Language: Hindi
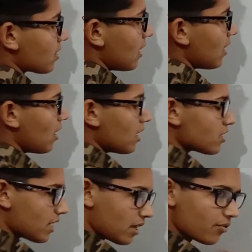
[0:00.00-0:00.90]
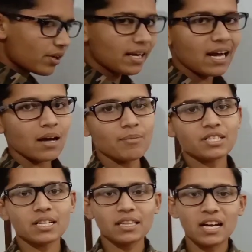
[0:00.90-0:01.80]
स्क्वेयर क्षेत्रफल का
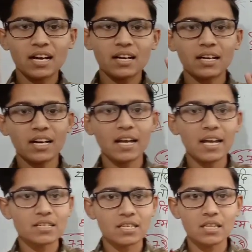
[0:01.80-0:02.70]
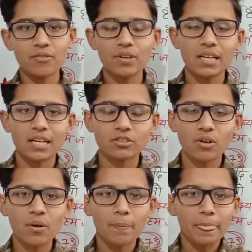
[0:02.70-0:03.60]
हमेशा ध्यान रखना है क्षेत्रफल या तो